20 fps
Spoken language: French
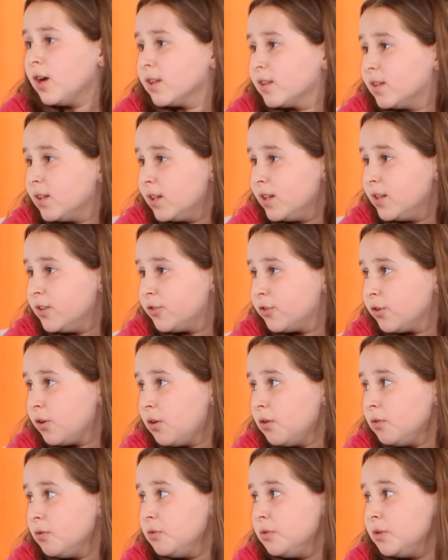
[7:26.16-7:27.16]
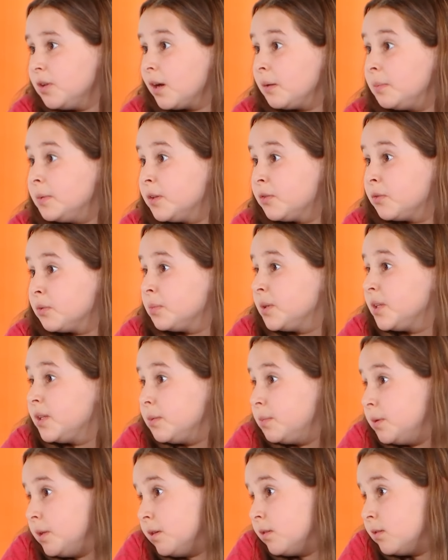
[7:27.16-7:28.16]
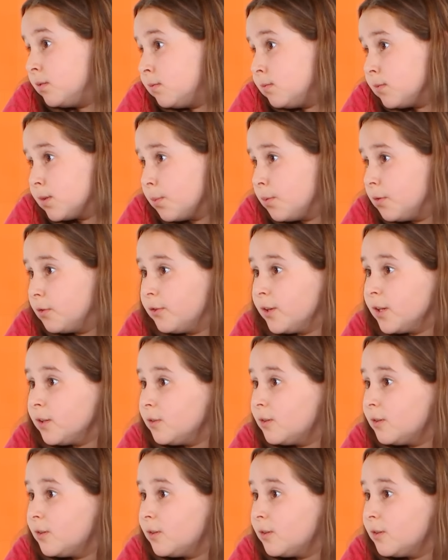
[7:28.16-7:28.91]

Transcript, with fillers: intelligents, une armée de zombies débiles Ça peut le faire,